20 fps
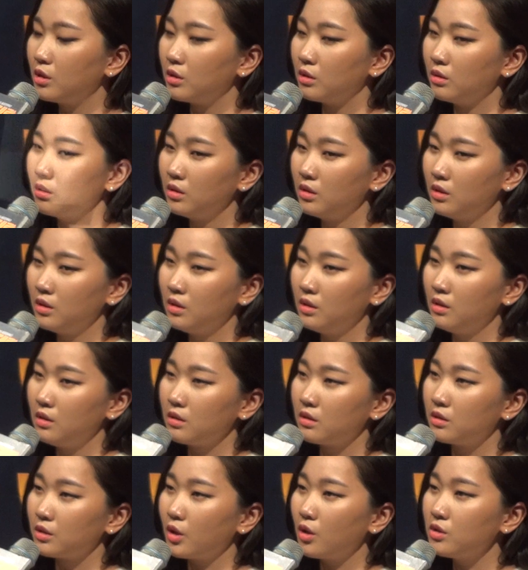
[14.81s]
음.
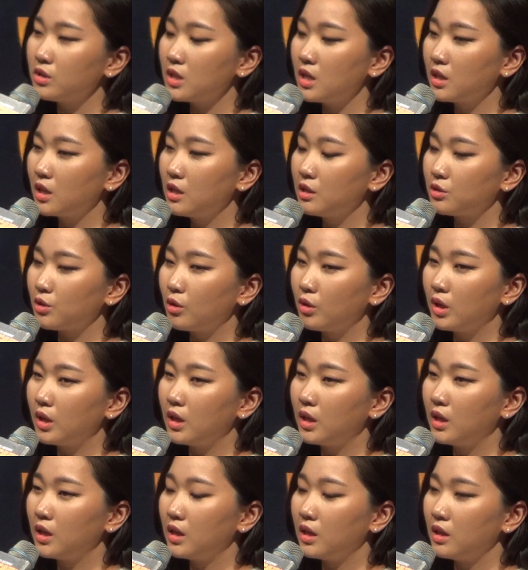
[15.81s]
그
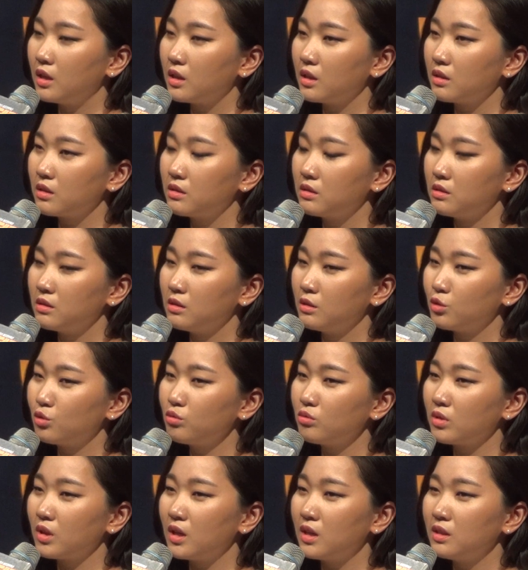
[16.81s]
현장에서의 그
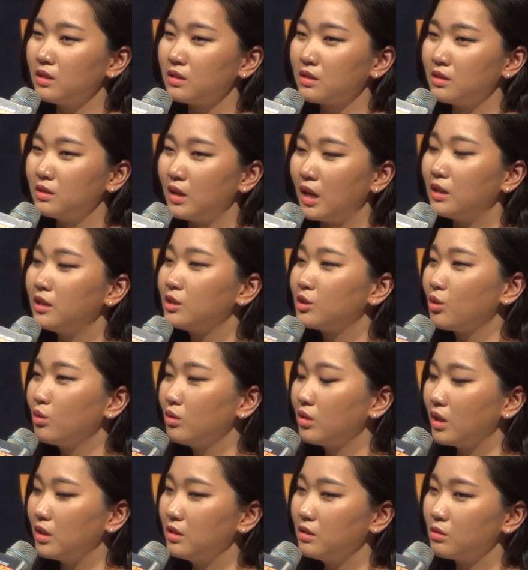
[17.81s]
순간 그 레드선
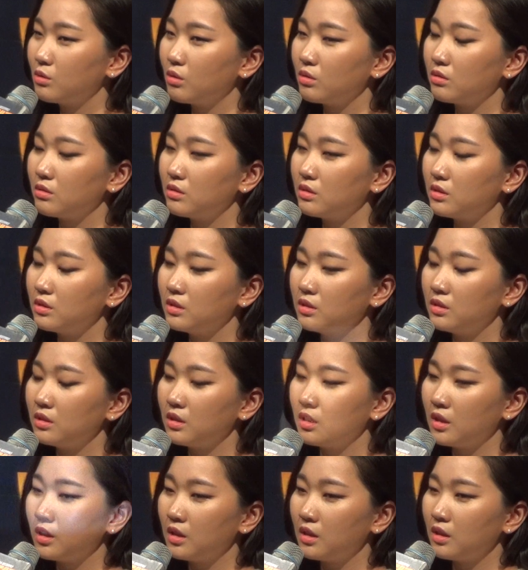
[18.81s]
되는 것들은
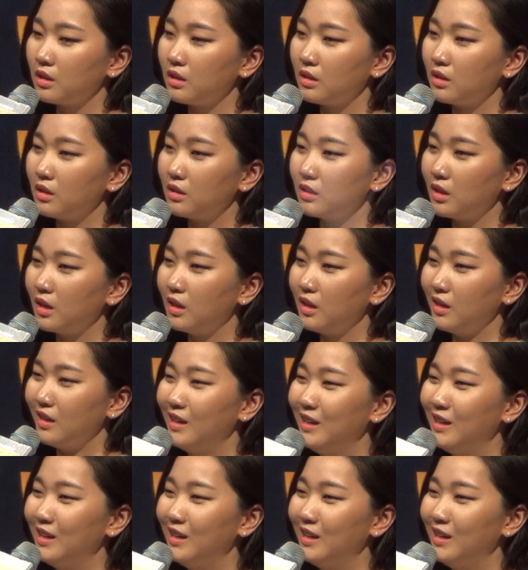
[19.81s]
예